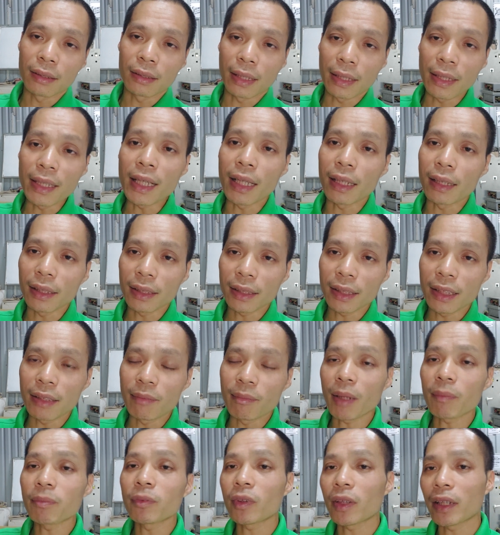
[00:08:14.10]
cái điện ấy, khi
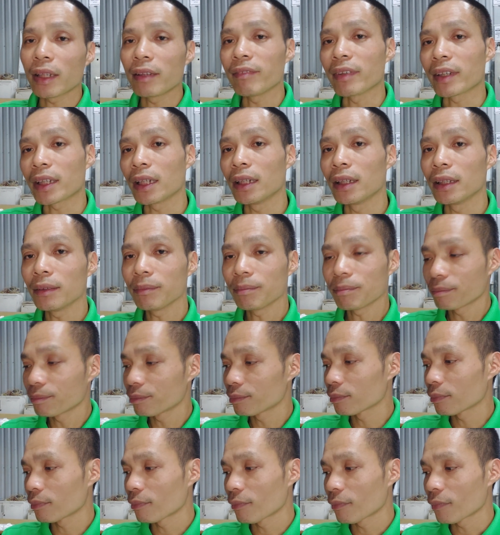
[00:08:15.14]
mà cấp cho cái inverter ấy,
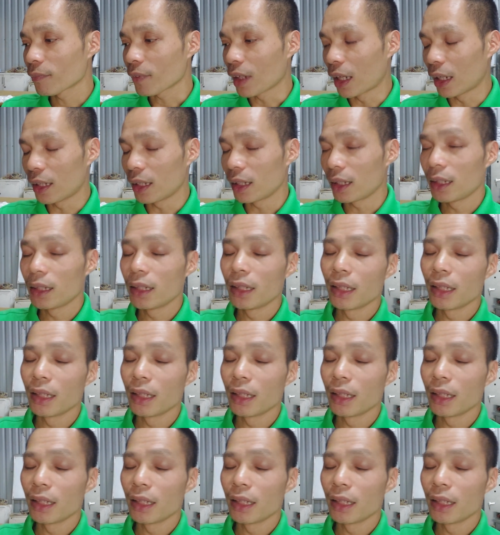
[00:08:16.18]
đó